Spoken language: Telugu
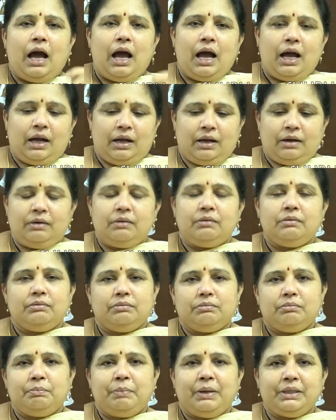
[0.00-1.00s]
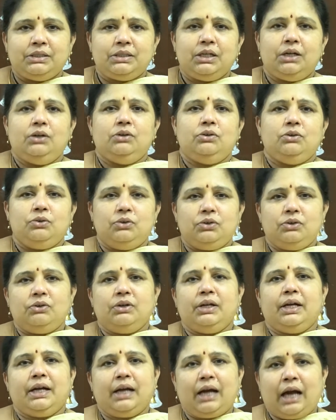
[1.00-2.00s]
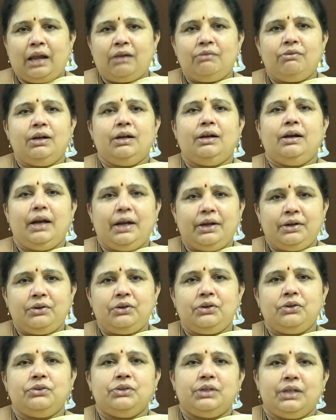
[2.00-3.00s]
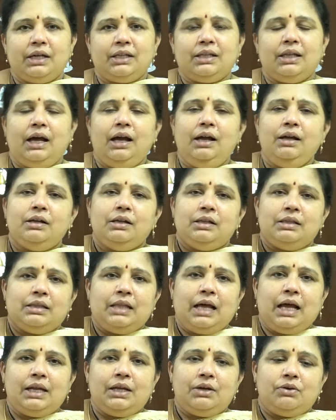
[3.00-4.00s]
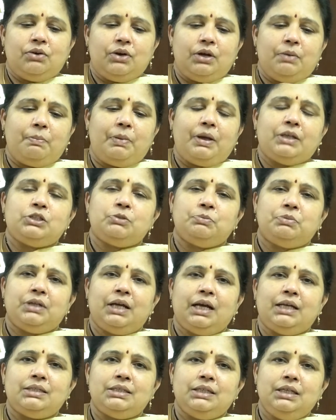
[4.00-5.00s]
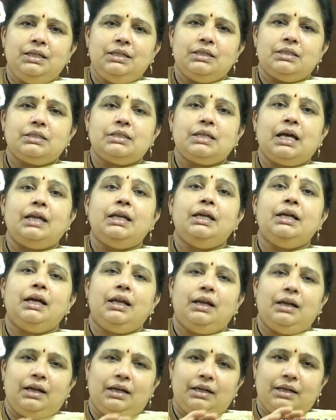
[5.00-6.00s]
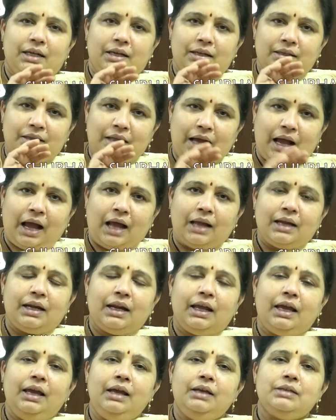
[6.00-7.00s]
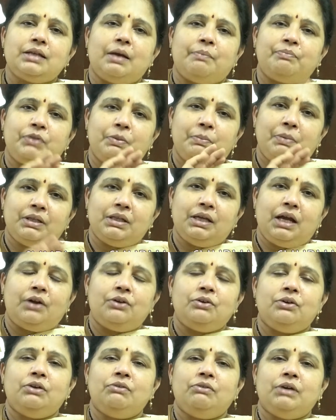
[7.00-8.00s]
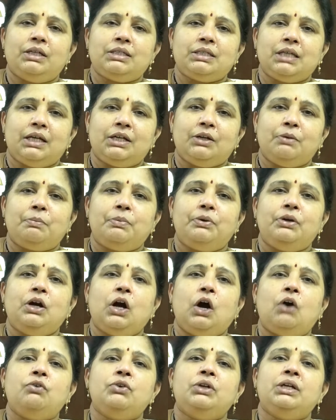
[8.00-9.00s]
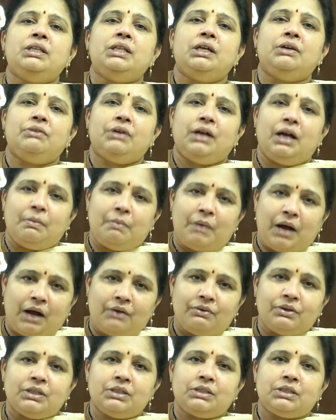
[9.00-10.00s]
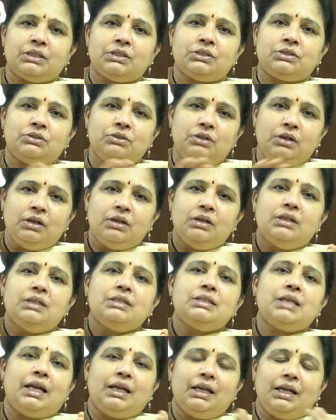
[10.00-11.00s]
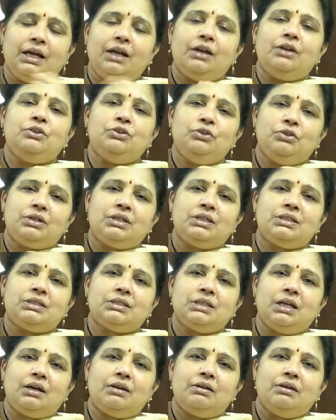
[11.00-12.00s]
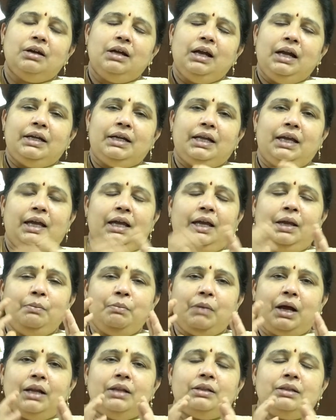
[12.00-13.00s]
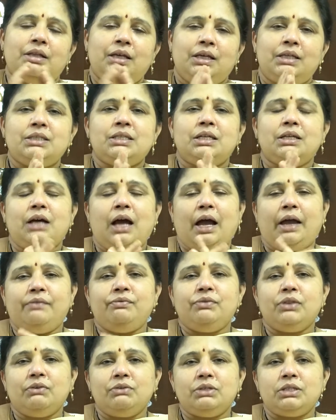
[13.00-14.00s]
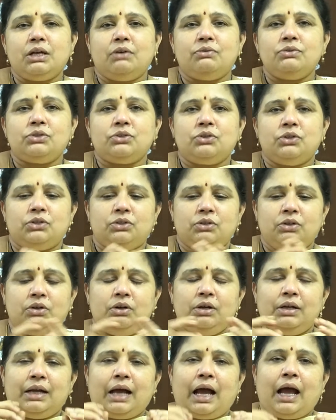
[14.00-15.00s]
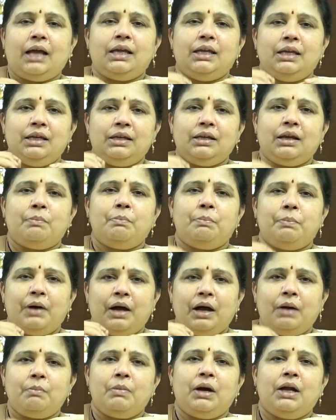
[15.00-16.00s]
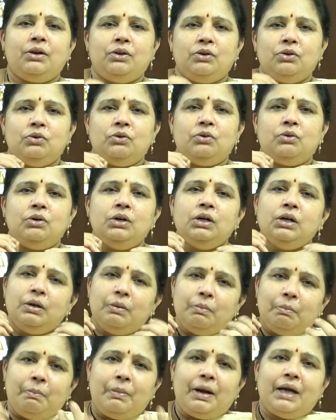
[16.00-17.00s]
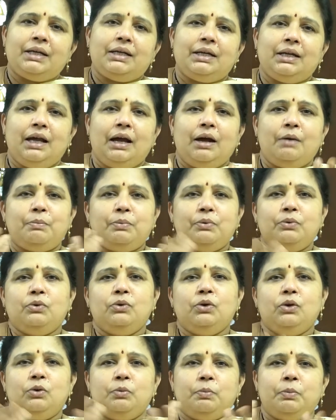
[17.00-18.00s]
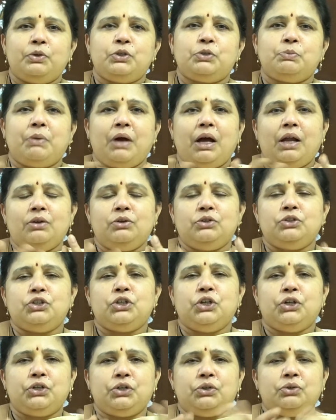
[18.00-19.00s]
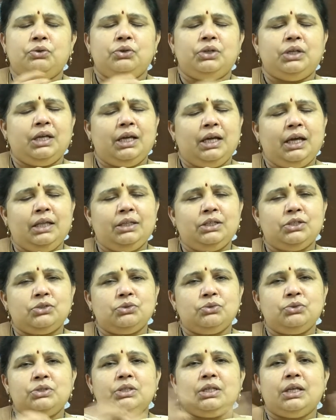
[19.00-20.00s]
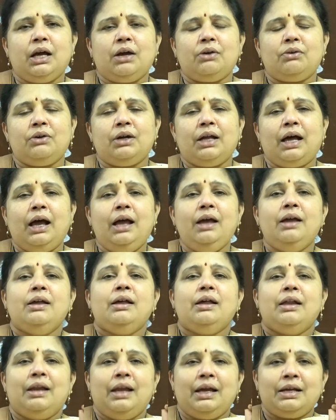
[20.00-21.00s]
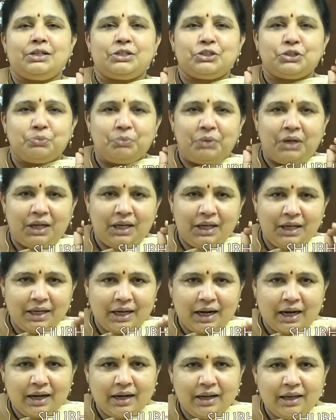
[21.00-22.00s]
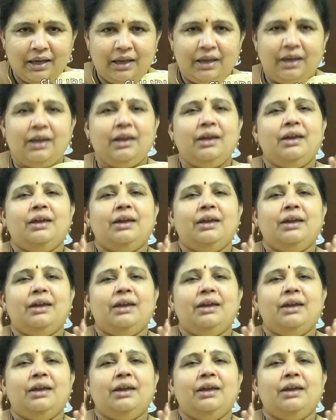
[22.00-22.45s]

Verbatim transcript: ఆ పచ్చళ్ళు నూరుకునే కల్వన్ రాయి ఉంటుంది కదా దానికి కూడా పసుపు రాసి సన్నికళ్ళు అంటారు దాన్నే సప్తపది అడుగులు వేసేటప్పుడు గౌరీదేవిగా భావన చేస్తూ సన్నికళ్ళు తొక్కిస్తారు అంటే మన దేశ హైందవ సంస్కృతిలో రాయి రప్ప మన్ను బట్ట పూలు పుష్పాలు చెట్టు ఏది చూసినా కూడా లక్ష్మీ కళే